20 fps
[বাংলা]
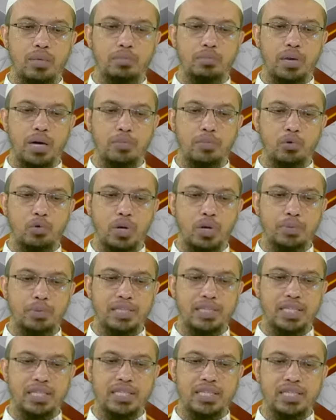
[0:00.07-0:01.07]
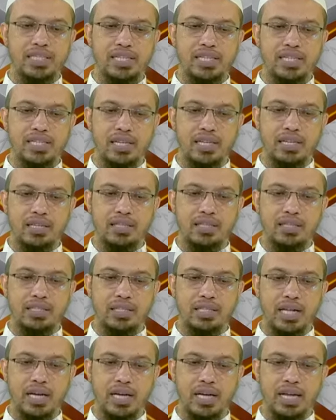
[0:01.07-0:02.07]
মামুন আপনি জানতে চেয়েছেন
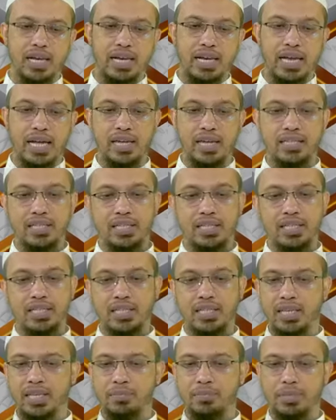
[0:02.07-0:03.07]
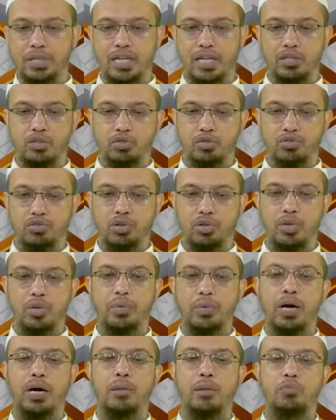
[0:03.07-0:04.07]
যারা না জেনে শির বেদাত কুফুরি
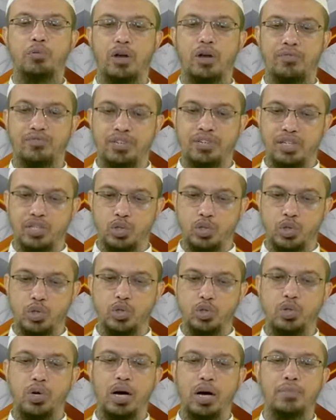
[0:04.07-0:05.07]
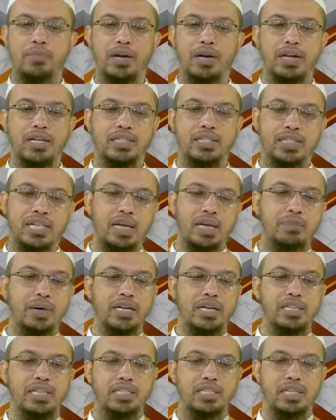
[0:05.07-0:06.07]
বা মুনাফিকি জড়িত আমরা সেই
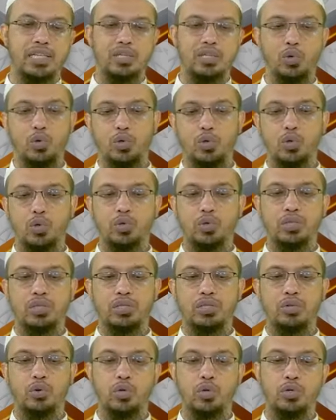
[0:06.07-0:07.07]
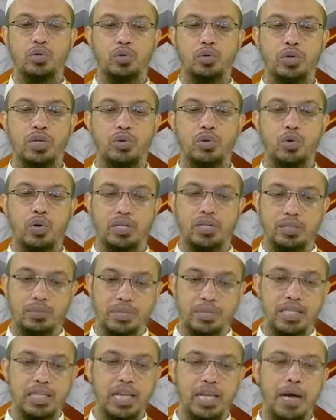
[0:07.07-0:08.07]
ভাইদের সাথে ঐক্য ঐক্য কি করা
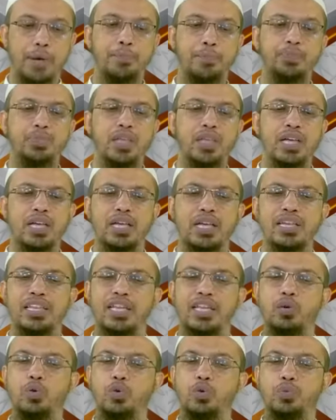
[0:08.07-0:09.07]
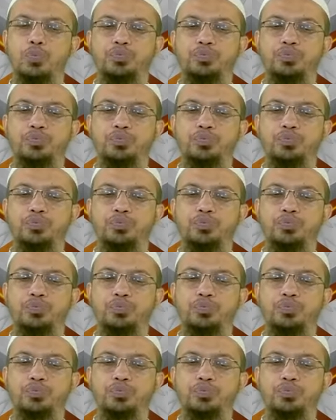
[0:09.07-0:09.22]
যাবে কি না দেখুন